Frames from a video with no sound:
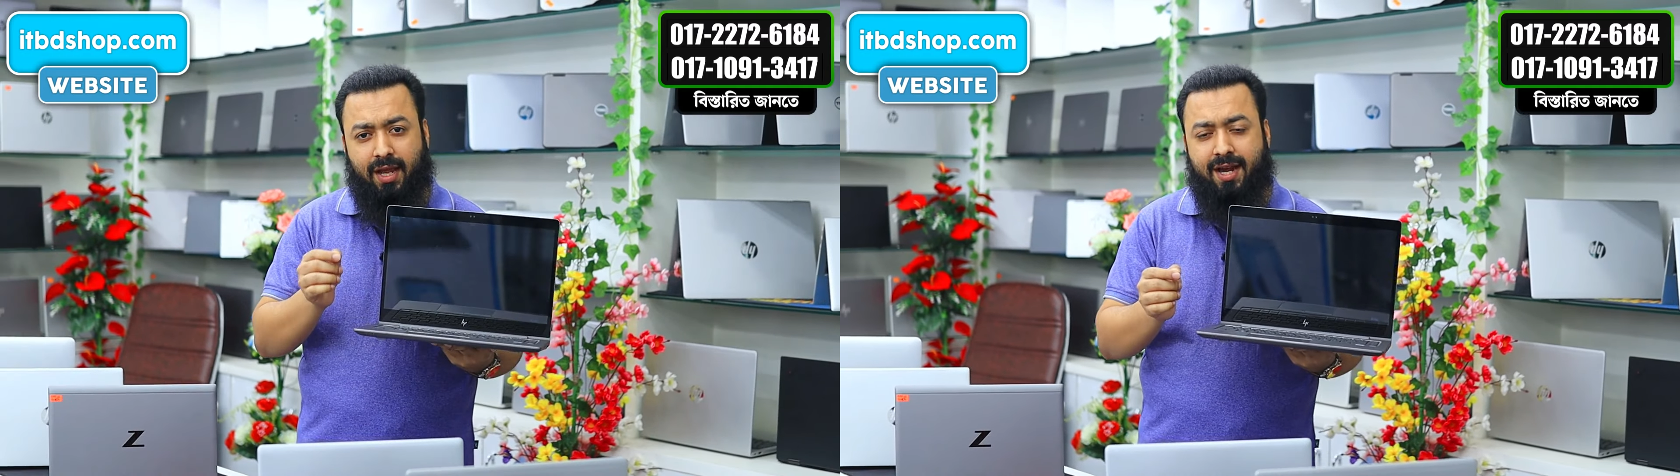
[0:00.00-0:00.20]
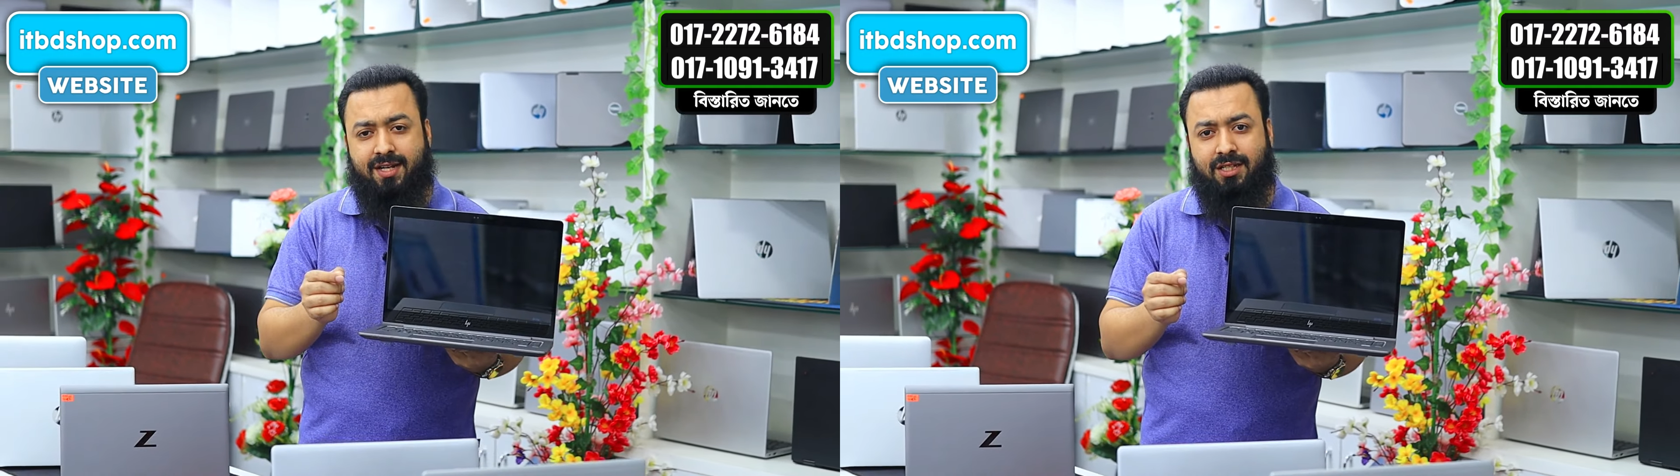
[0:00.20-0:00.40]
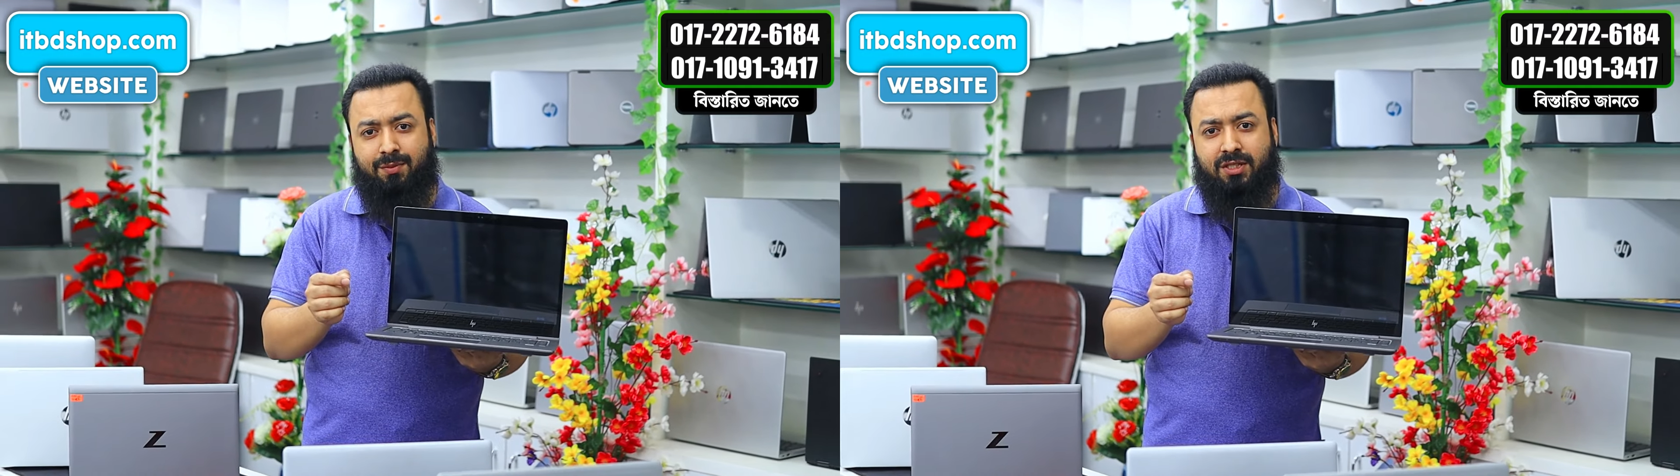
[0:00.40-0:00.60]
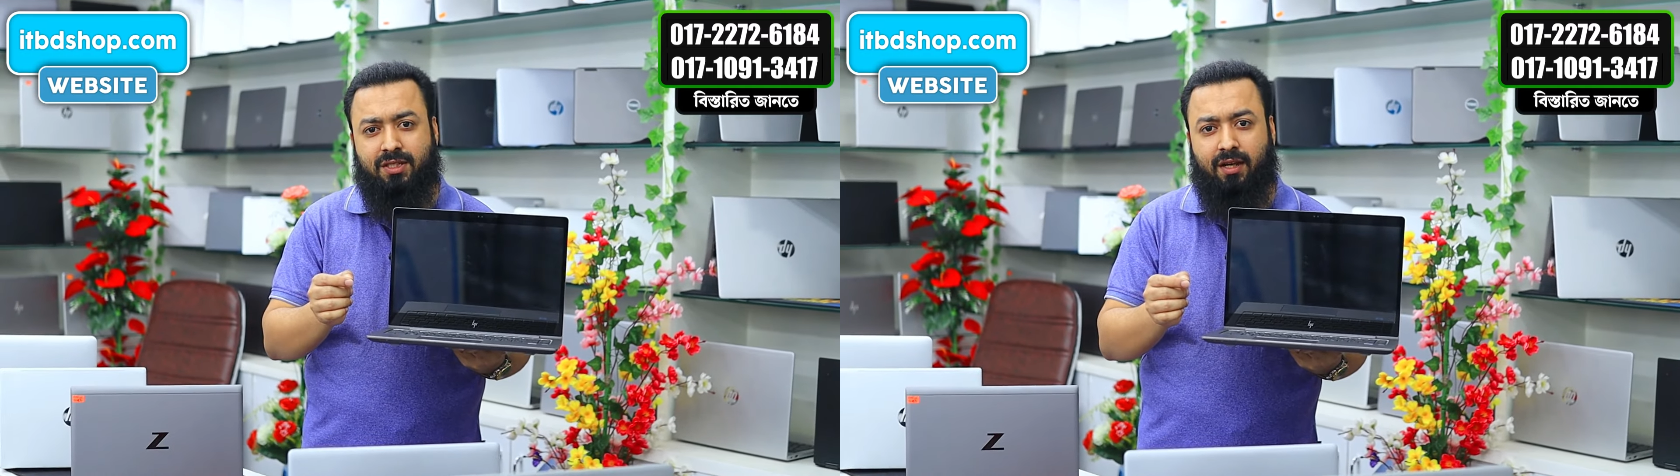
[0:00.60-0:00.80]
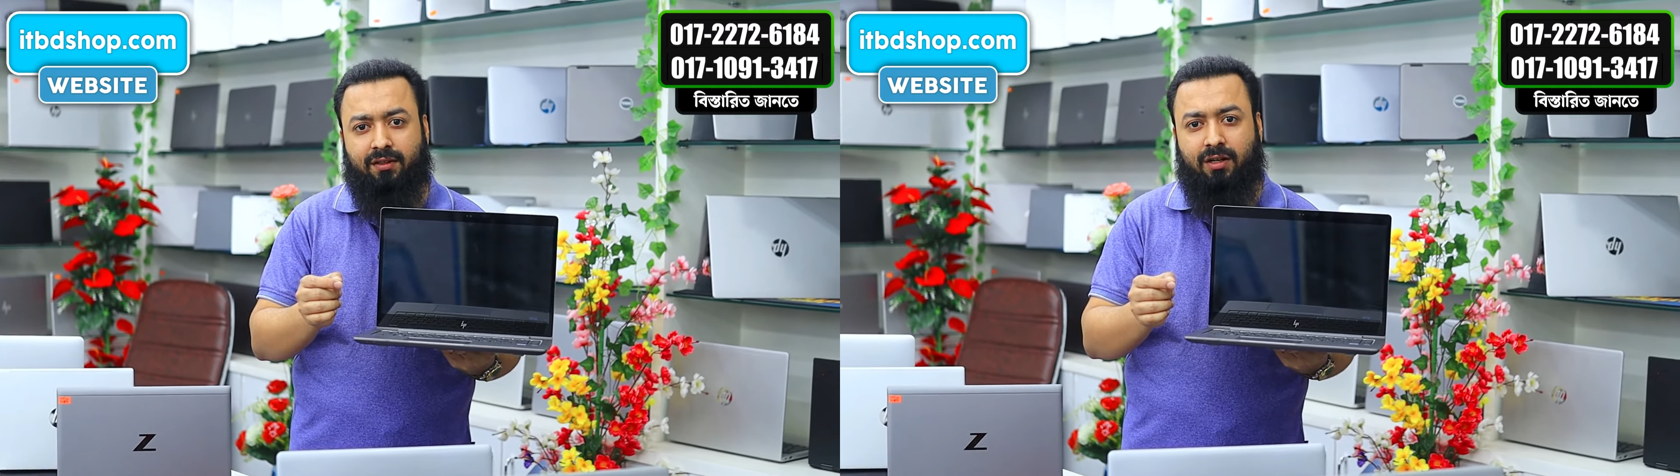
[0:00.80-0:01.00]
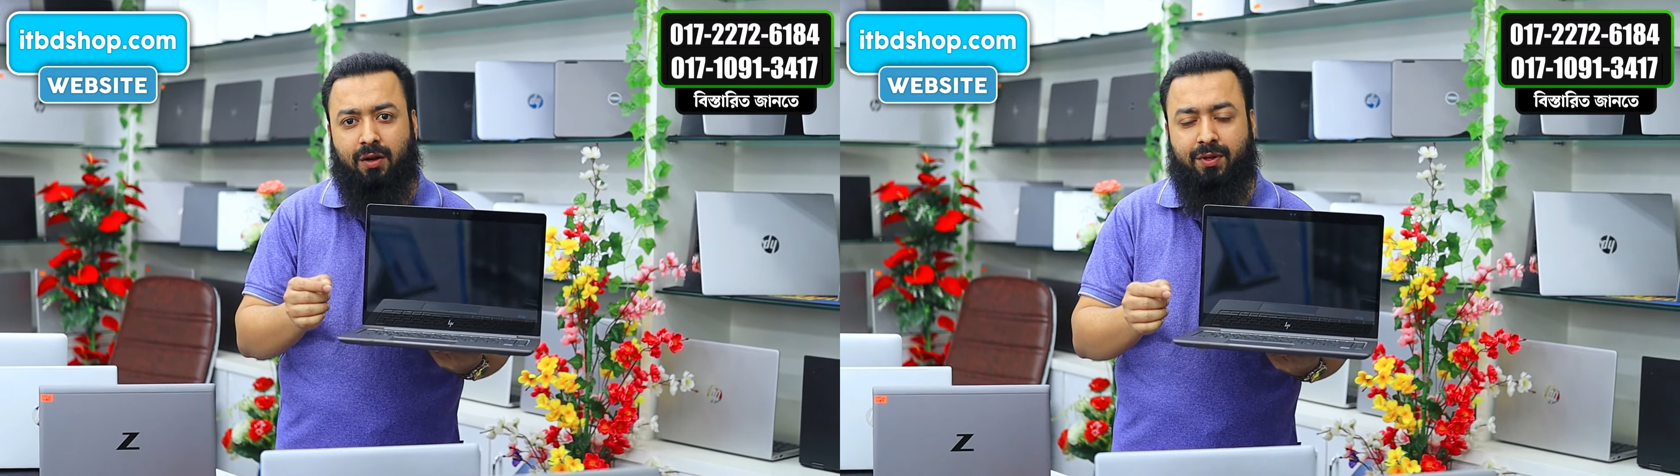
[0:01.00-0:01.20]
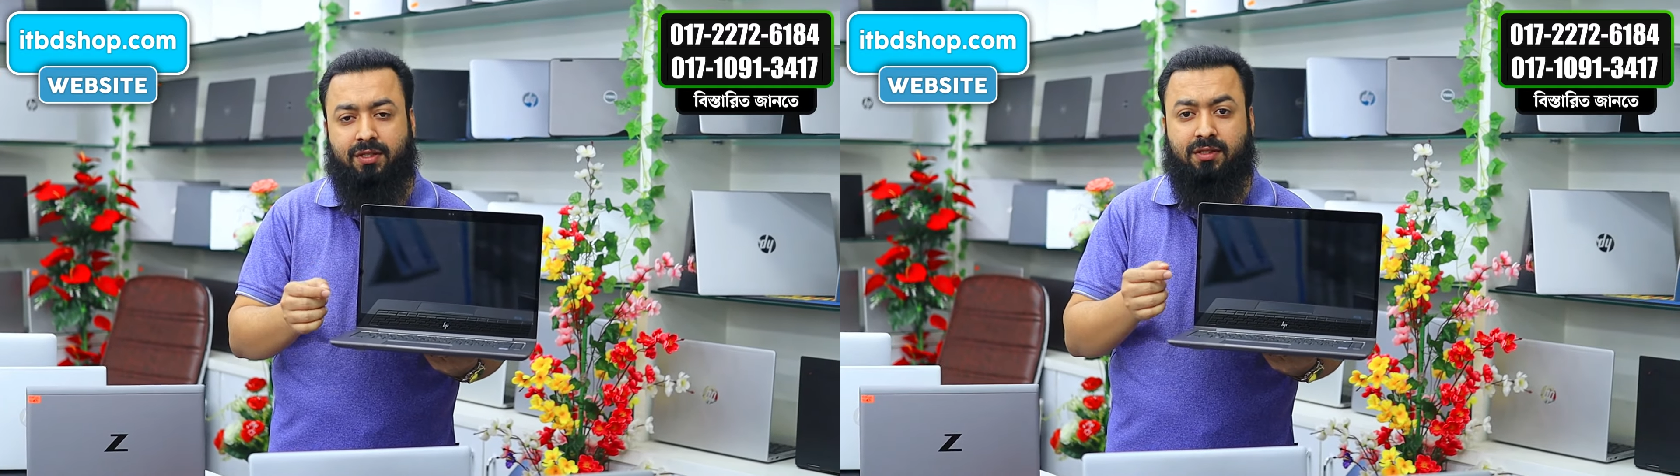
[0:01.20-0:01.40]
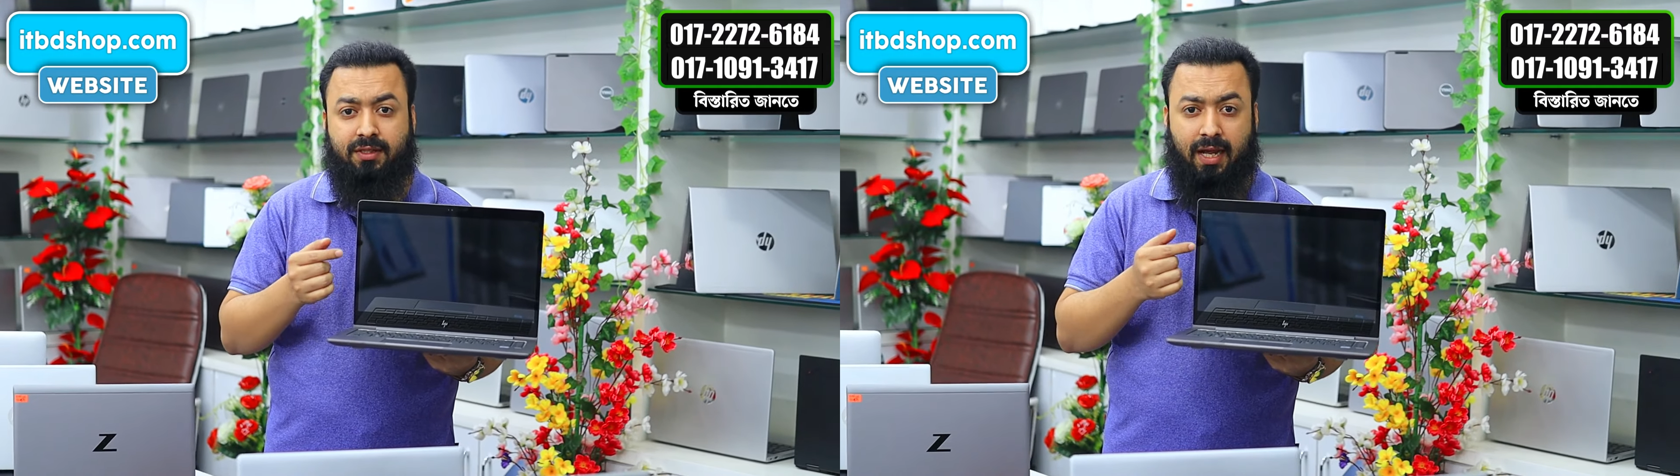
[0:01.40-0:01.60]
এইট জিবি শেয়ার
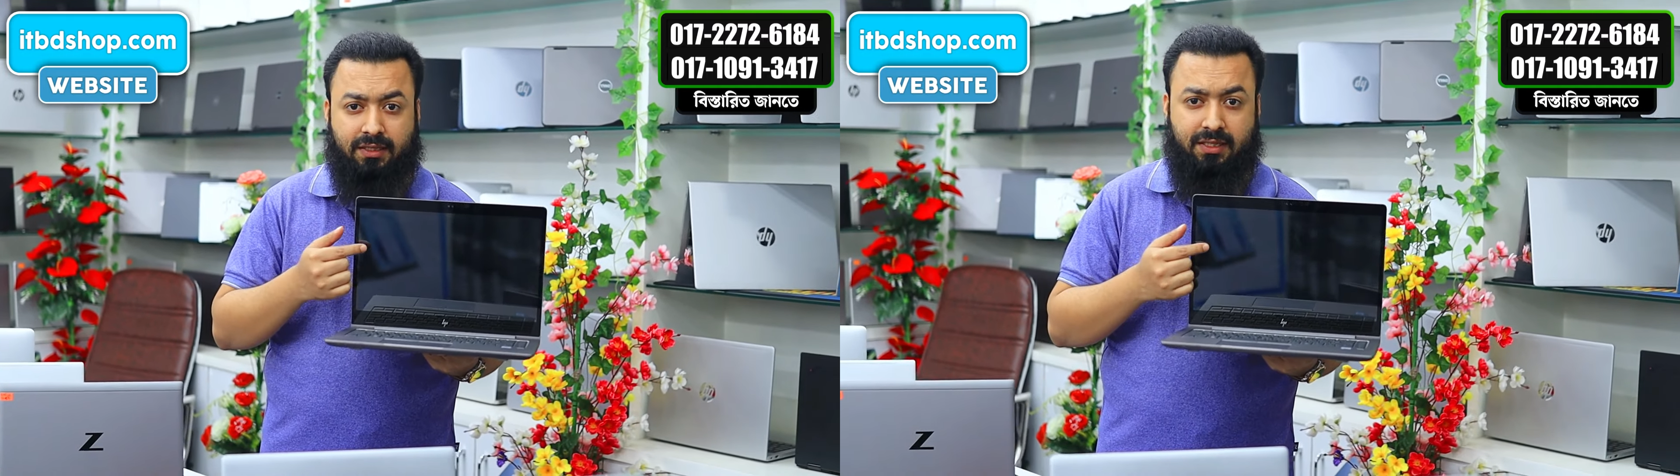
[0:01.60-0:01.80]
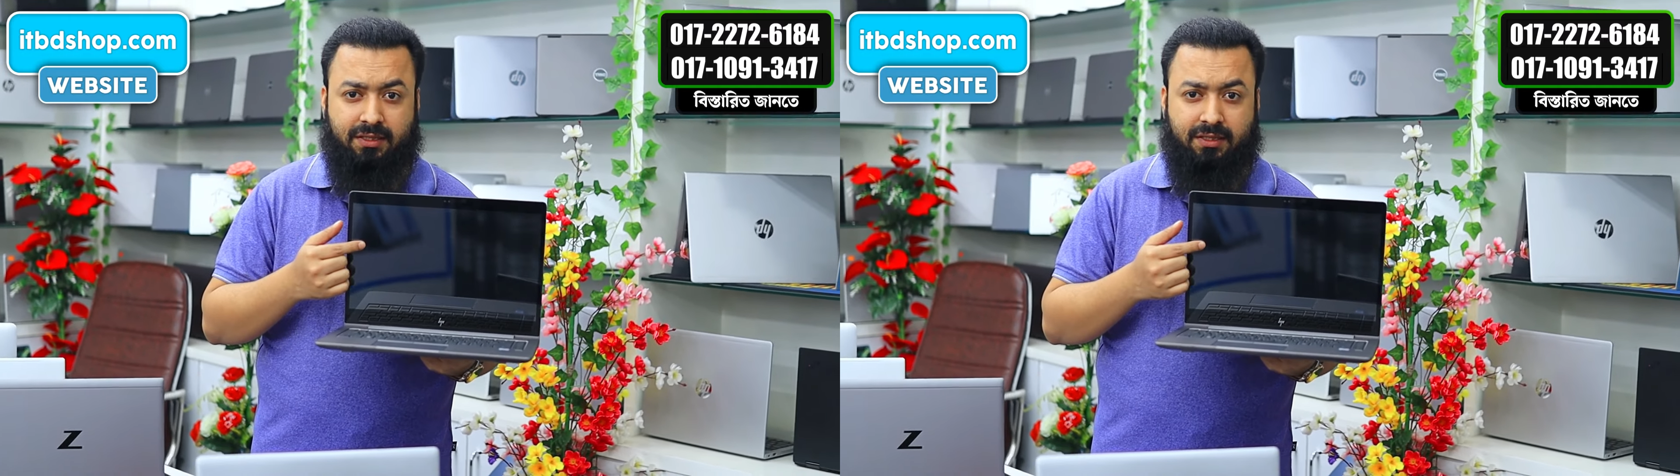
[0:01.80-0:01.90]
গ্রাফিক্স টাচ